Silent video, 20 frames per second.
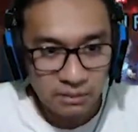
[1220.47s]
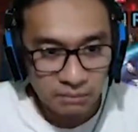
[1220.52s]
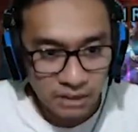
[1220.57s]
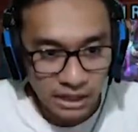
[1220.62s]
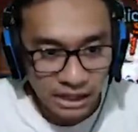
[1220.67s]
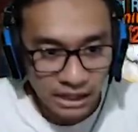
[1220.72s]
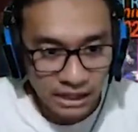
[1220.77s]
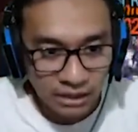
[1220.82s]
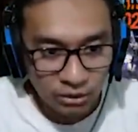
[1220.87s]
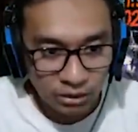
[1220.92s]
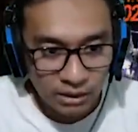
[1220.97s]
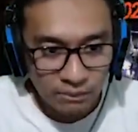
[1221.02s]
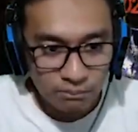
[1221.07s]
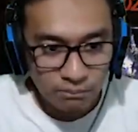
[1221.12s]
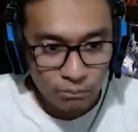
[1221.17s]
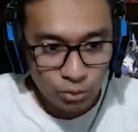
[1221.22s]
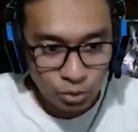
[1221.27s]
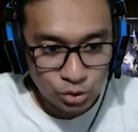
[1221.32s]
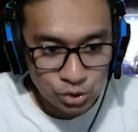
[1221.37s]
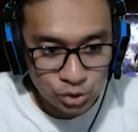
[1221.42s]
diberikan oleh
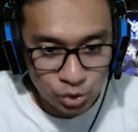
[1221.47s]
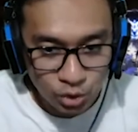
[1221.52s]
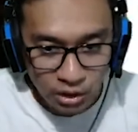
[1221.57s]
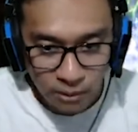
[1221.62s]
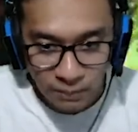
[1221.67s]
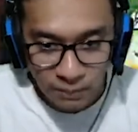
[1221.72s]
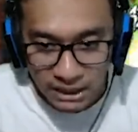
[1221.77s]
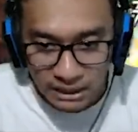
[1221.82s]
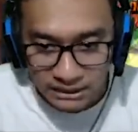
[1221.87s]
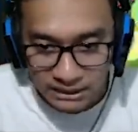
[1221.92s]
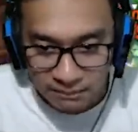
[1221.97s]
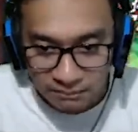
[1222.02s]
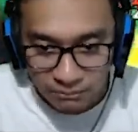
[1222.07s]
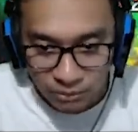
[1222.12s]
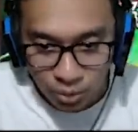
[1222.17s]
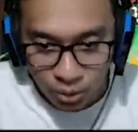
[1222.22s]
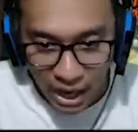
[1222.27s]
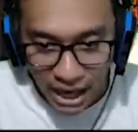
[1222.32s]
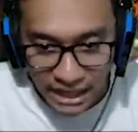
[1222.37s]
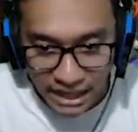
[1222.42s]
musuh kepada
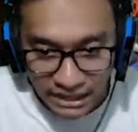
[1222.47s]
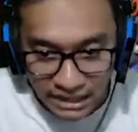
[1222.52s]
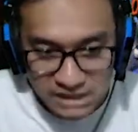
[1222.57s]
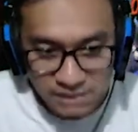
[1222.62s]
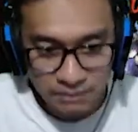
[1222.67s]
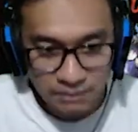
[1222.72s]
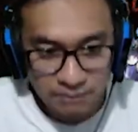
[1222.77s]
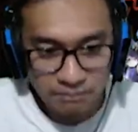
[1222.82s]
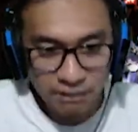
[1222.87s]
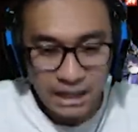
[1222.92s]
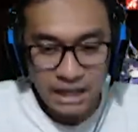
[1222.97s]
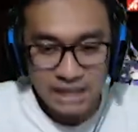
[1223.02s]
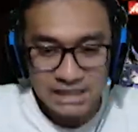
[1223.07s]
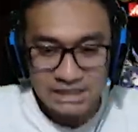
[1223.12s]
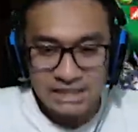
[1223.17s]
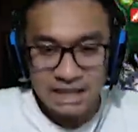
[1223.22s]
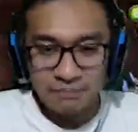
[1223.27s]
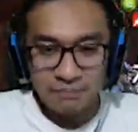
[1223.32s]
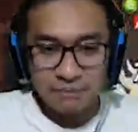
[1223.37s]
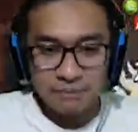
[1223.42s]
timku Iris membalas
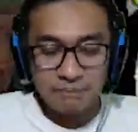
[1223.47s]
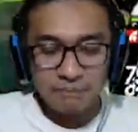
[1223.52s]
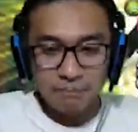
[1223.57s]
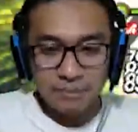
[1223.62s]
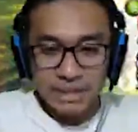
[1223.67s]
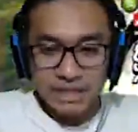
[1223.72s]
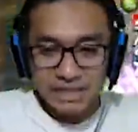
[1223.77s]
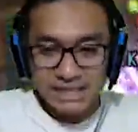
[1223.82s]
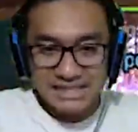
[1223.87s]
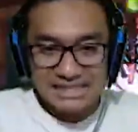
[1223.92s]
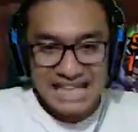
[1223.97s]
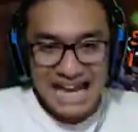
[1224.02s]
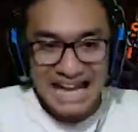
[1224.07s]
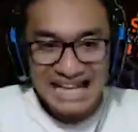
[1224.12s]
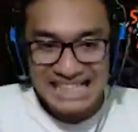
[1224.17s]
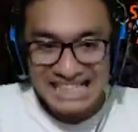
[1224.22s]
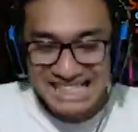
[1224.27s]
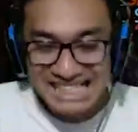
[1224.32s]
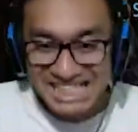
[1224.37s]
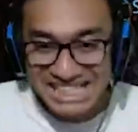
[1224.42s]
tapi bisa
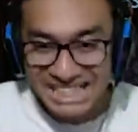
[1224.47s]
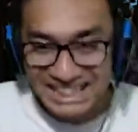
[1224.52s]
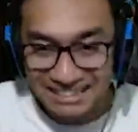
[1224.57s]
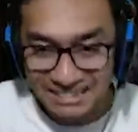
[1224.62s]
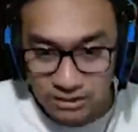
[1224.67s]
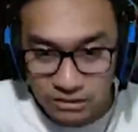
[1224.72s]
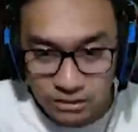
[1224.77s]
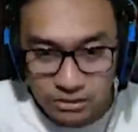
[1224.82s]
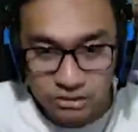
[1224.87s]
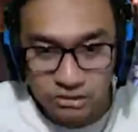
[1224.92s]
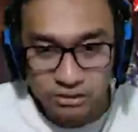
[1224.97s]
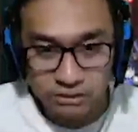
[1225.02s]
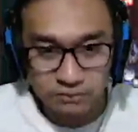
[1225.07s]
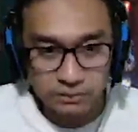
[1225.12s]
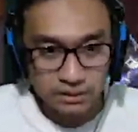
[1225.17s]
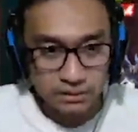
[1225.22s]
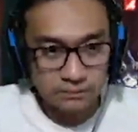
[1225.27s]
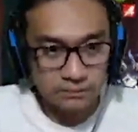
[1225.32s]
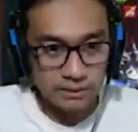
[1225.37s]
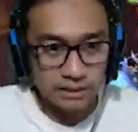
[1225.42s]
shield
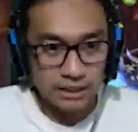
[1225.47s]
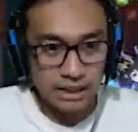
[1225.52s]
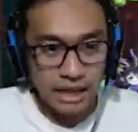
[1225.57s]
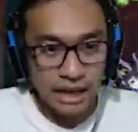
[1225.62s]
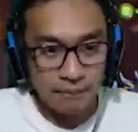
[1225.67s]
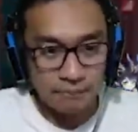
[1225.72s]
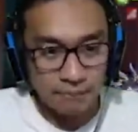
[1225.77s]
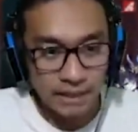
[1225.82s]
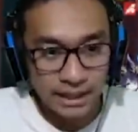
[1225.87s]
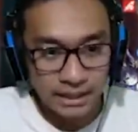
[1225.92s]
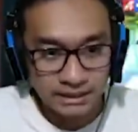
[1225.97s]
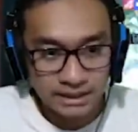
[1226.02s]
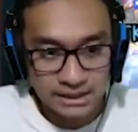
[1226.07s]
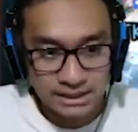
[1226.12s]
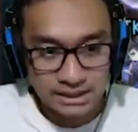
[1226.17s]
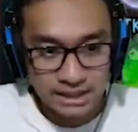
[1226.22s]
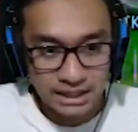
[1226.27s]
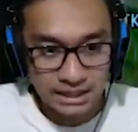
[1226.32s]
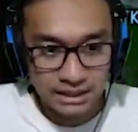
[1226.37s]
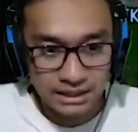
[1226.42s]
teman-teman apa yang
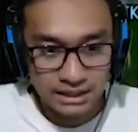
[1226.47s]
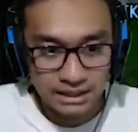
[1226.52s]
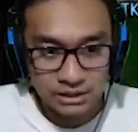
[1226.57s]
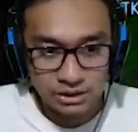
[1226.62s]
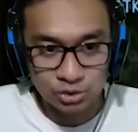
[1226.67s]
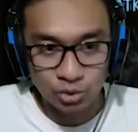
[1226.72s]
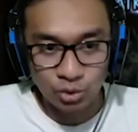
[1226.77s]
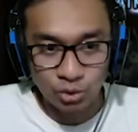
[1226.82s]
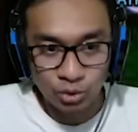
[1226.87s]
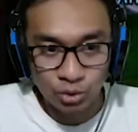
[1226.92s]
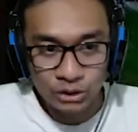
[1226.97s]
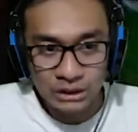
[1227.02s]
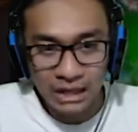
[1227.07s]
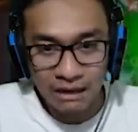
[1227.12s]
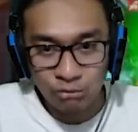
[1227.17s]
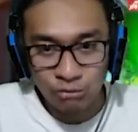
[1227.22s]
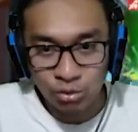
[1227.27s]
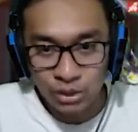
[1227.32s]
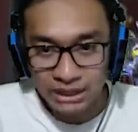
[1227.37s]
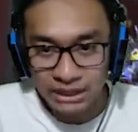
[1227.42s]
terjadi ini sungguh
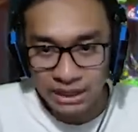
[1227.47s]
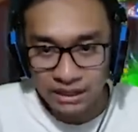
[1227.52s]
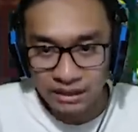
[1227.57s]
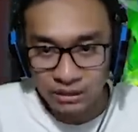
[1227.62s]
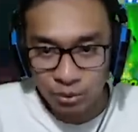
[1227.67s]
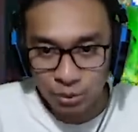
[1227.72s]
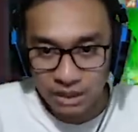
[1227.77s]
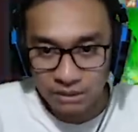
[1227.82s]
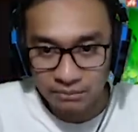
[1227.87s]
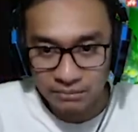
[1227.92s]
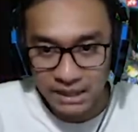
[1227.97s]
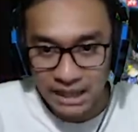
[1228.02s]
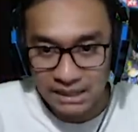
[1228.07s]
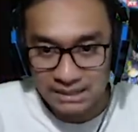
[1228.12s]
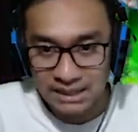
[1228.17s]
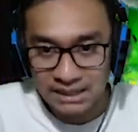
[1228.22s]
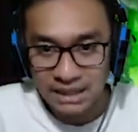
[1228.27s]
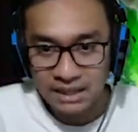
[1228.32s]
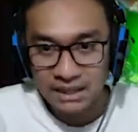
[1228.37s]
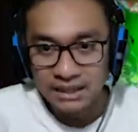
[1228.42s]
taburan yang luar
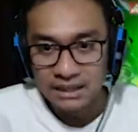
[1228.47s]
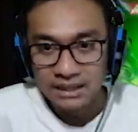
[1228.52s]
biasa